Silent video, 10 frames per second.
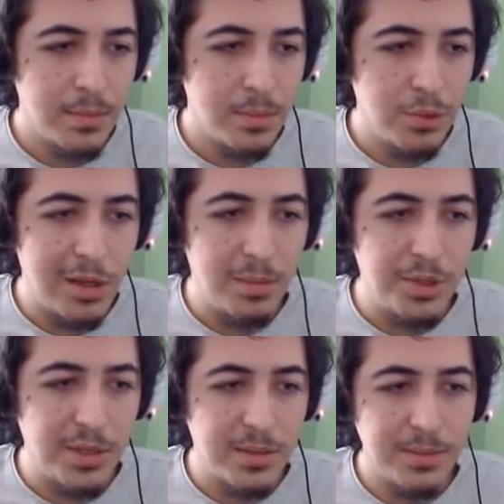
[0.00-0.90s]
Bunu
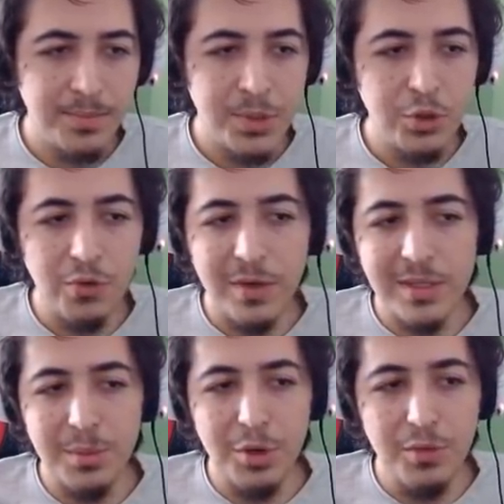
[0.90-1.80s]
alamayacağız. Çok
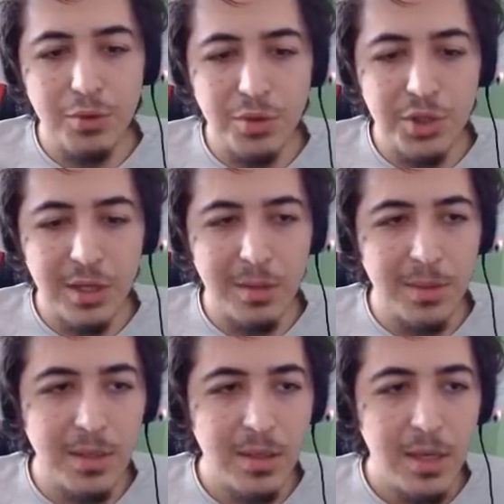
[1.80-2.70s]
fazla minyon vurduğu için
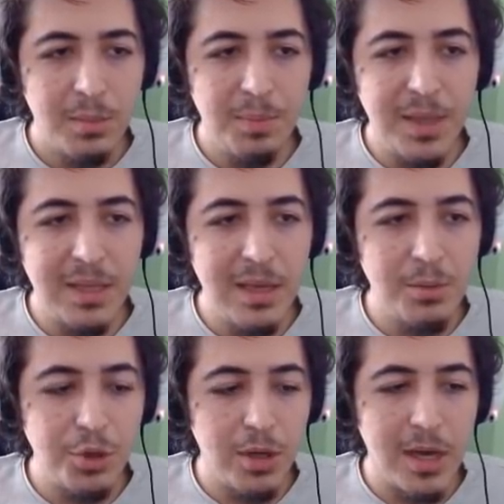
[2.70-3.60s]
alamadık. Bir
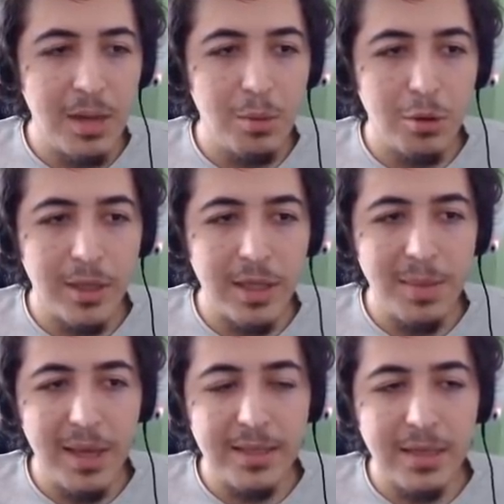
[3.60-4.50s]
pingleyelim şöyle kayboldu
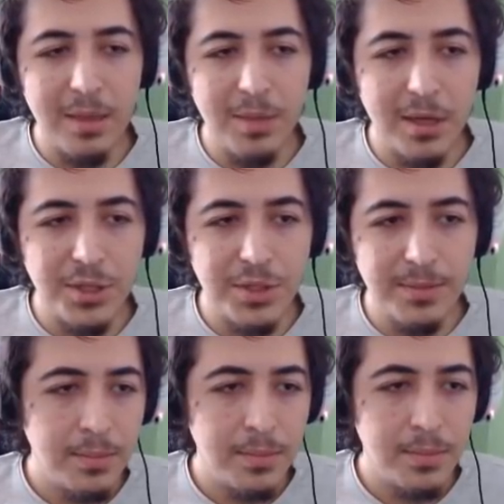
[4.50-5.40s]
adam. E yeteneğimi de açtım.